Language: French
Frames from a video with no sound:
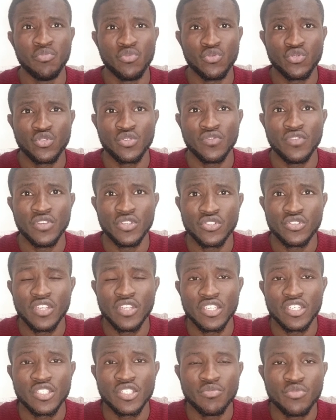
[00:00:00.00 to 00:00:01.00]
poursuivre l'étude
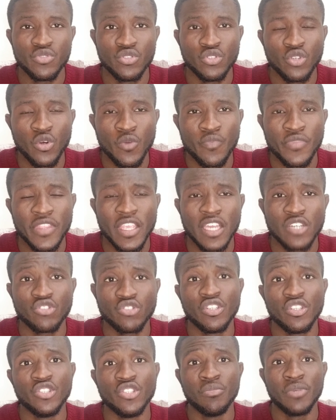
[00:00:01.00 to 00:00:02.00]
en du Quand
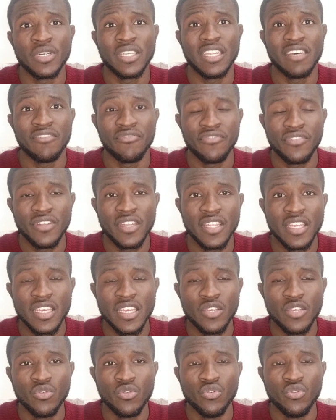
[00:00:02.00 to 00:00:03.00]
je leur demande la filière
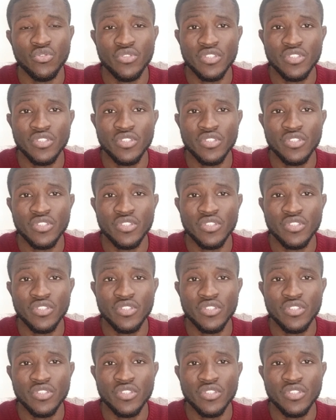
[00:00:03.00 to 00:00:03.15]
et euh,